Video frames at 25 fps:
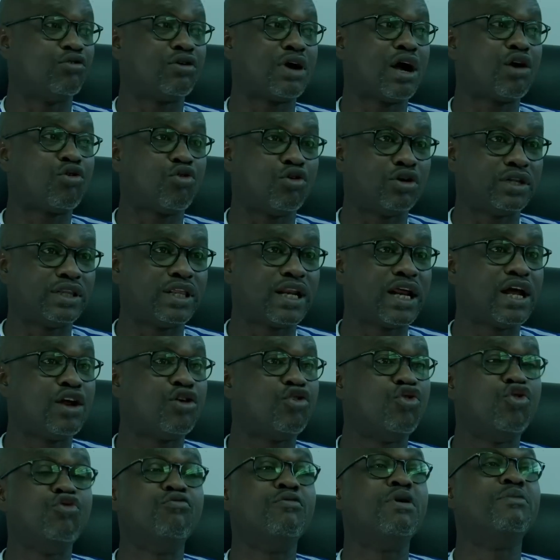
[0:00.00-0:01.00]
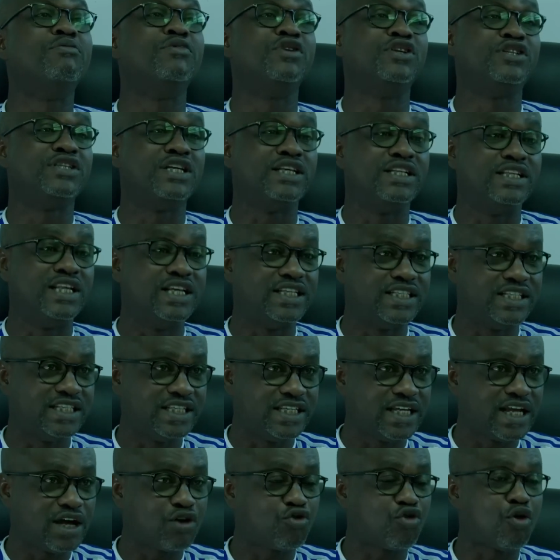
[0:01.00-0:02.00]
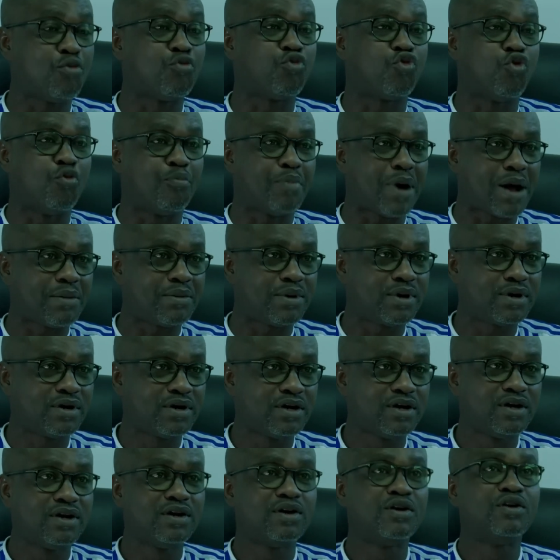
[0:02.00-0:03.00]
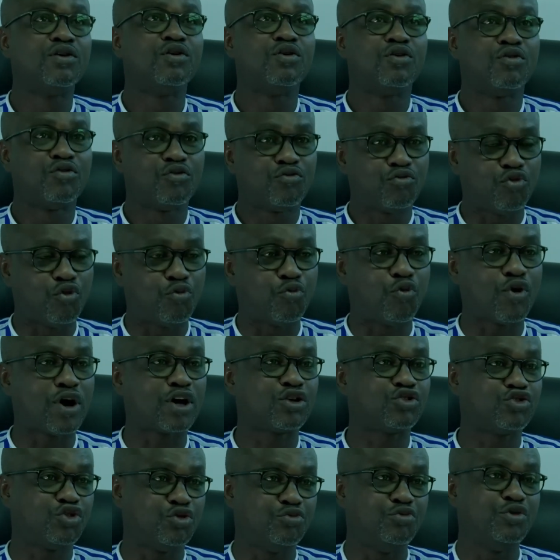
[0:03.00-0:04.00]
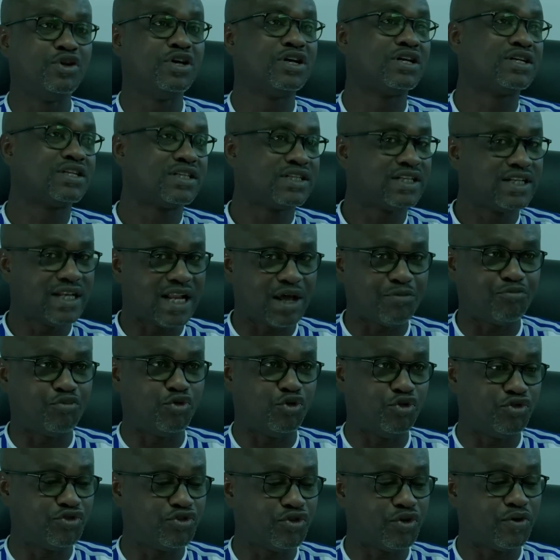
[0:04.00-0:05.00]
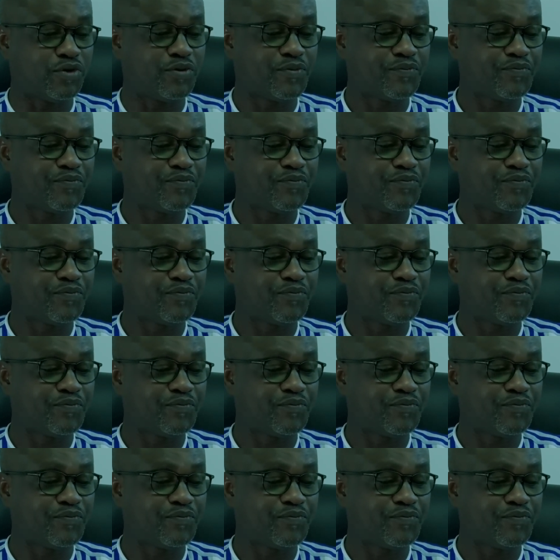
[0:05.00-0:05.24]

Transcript: le cas contraire, lui-même, il s'est désigné comme coupable pour pouvoir subir la punition.